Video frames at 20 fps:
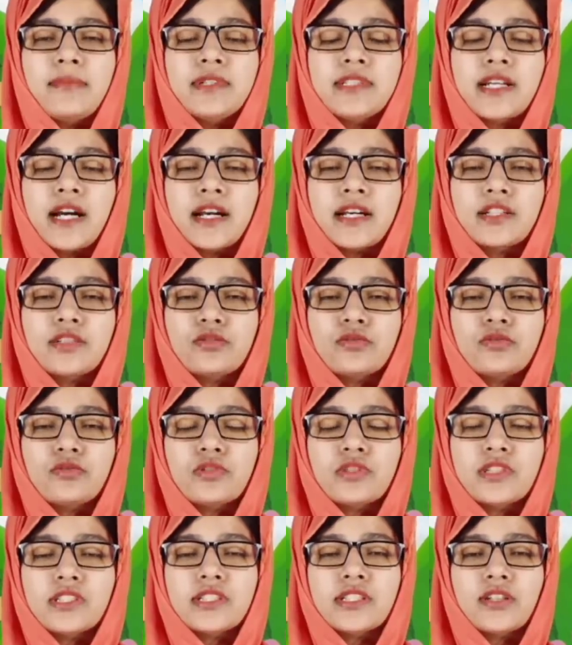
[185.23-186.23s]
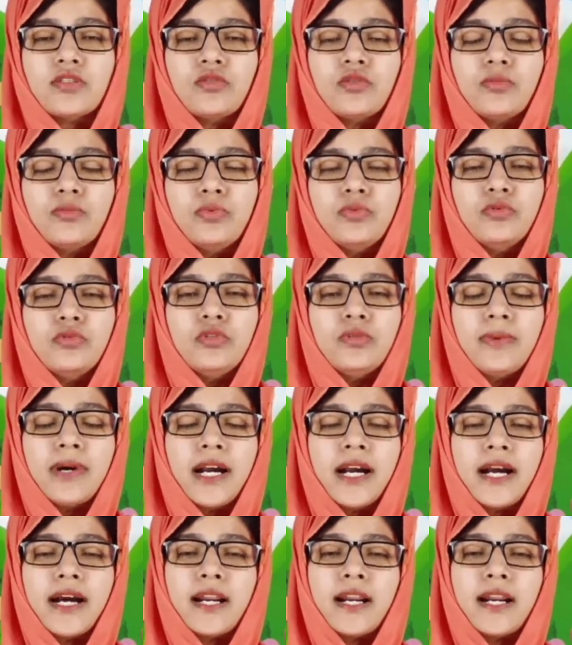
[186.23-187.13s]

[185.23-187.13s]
আমি যা কিছু করছি সেগুলো ভুল বা